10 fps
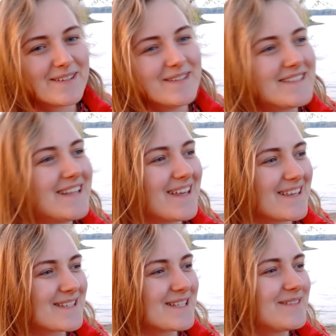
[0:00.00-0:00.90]
То есть, да,
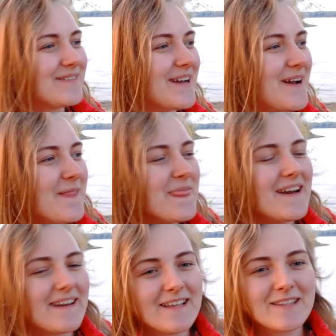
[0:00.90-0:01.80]
если вы
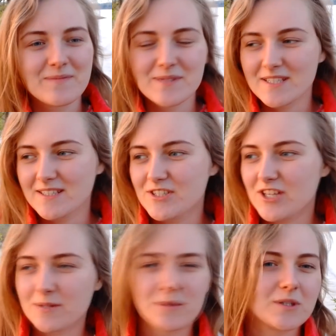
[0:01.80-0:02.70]
рядом с
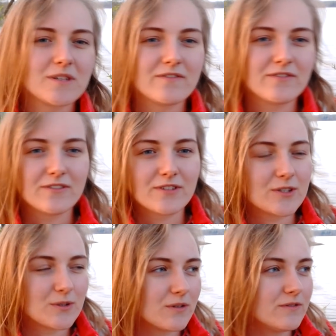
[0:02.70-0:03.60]
человеком, которого, в
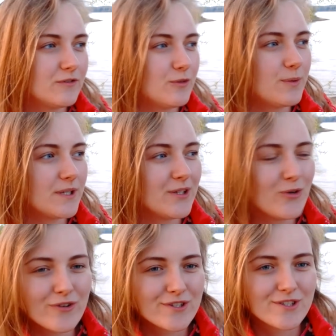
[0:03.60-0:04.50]
которого вы влюблены, и у
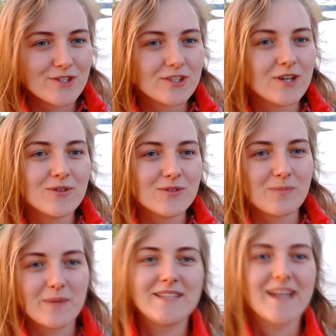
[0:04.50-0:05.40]
вас начинают
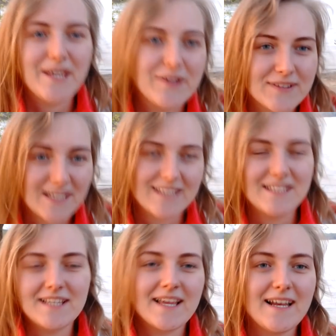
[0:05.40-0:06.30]
потряхивать так
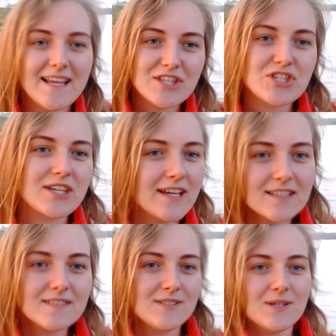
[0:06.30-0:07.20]
нехило коленочки,
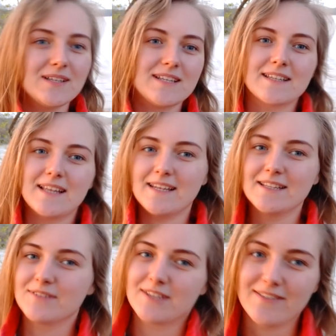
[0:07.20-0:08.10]
это все
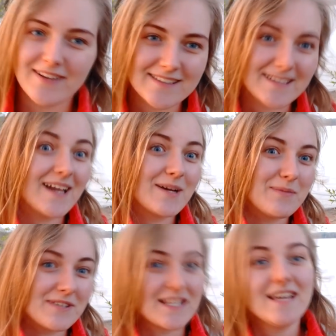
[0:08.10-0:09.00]
адреналин виноват. Как
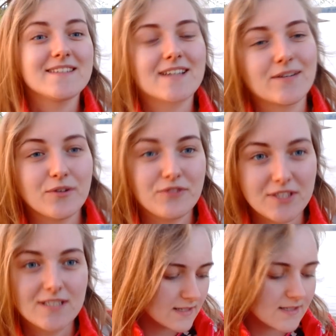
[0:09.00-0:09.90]
бы знаете, кого винить.